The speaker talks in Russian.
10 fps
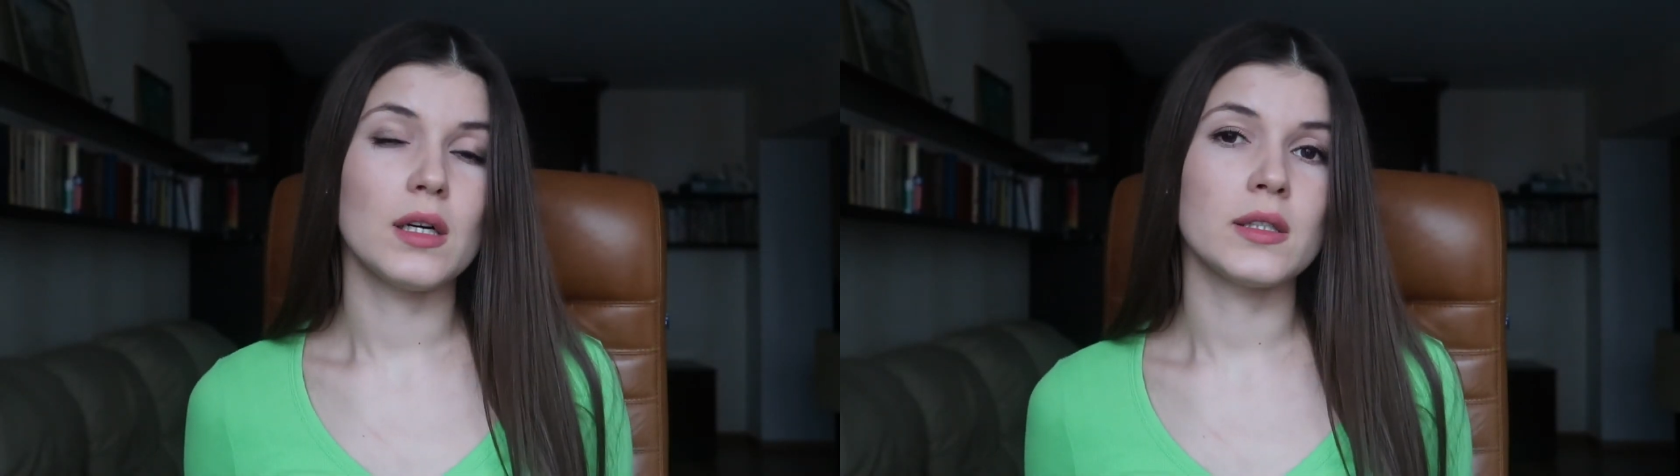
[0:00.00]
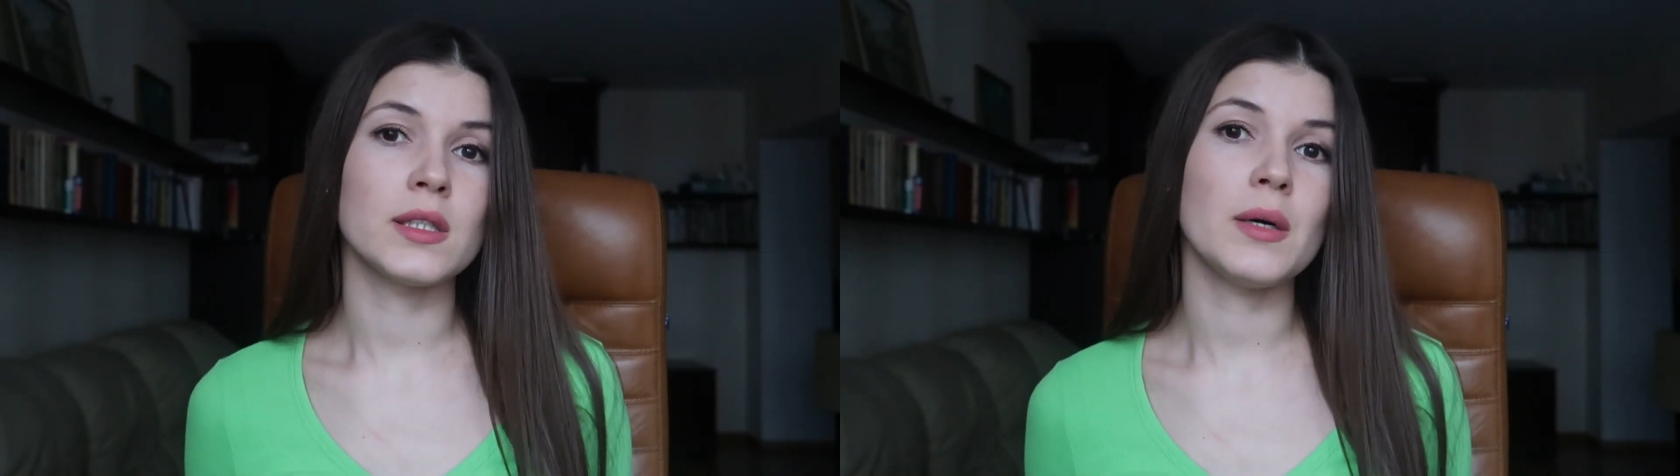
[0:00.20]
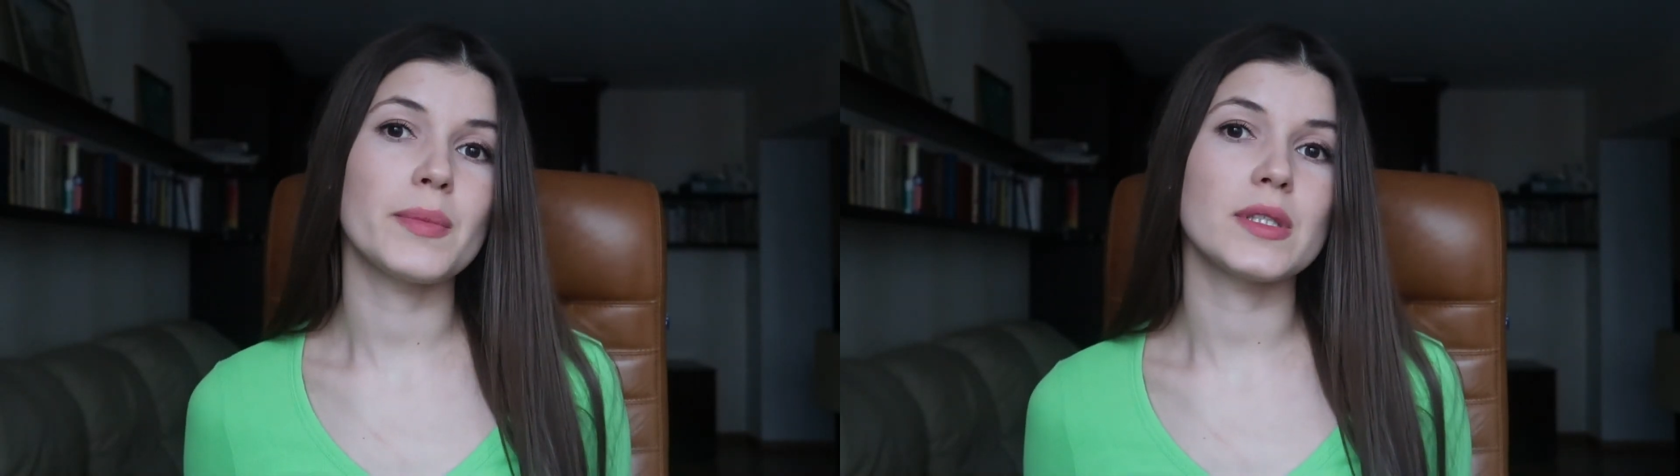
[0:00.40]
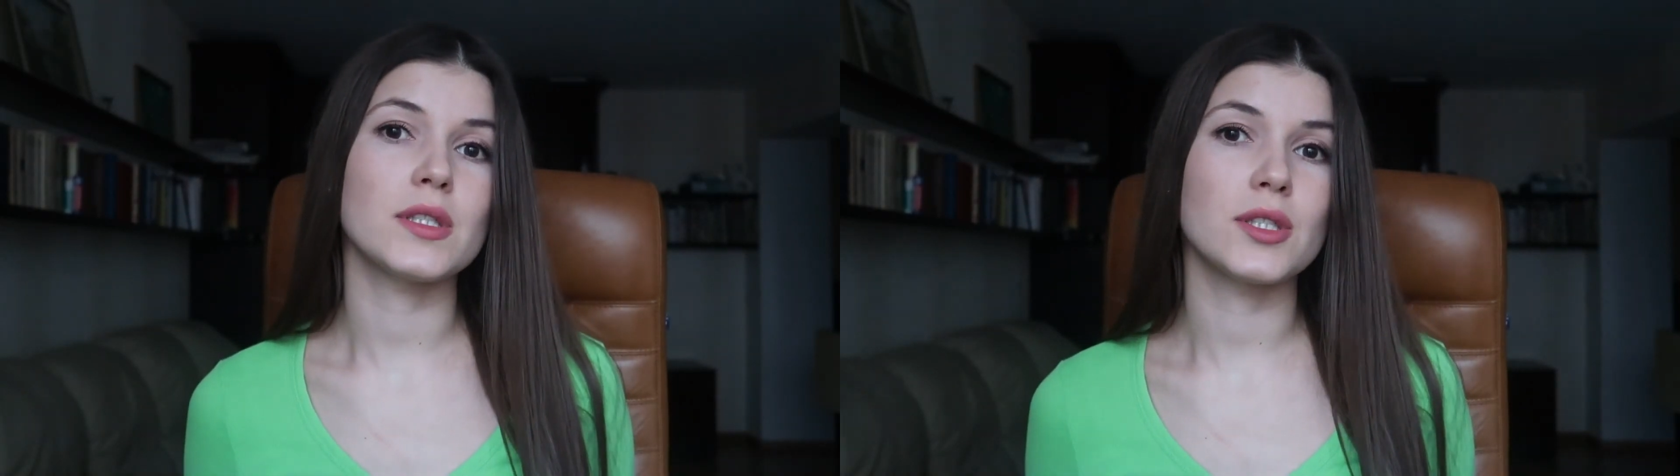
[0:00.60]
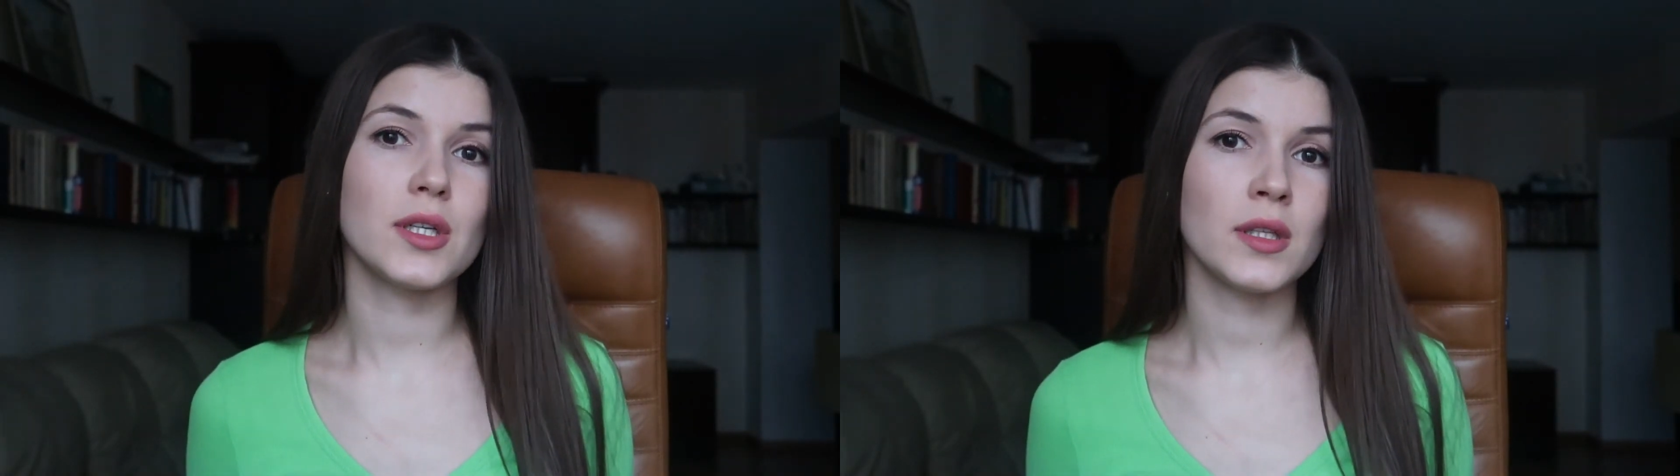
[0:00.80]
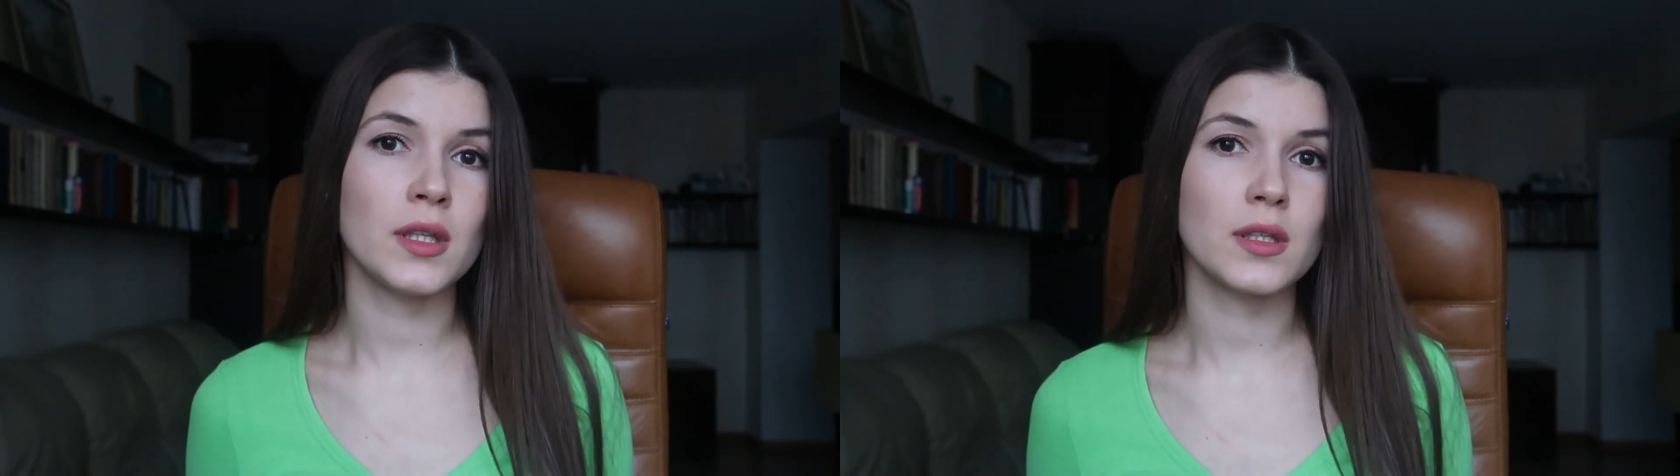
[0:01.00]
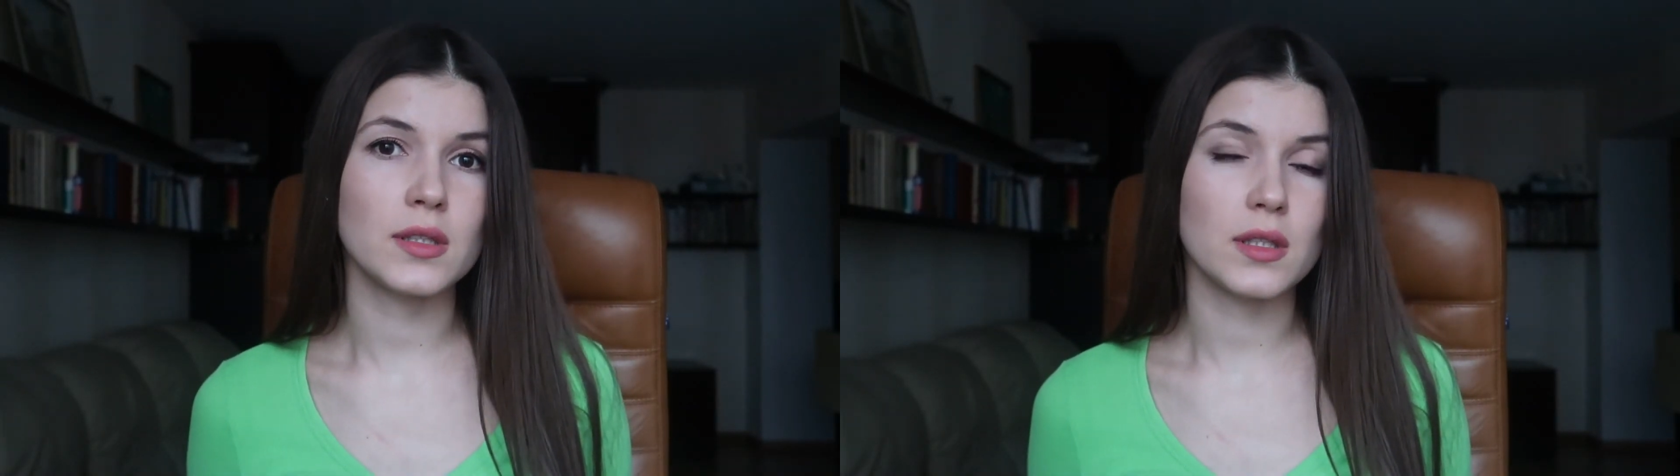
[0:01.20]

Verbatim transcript: А на протяжении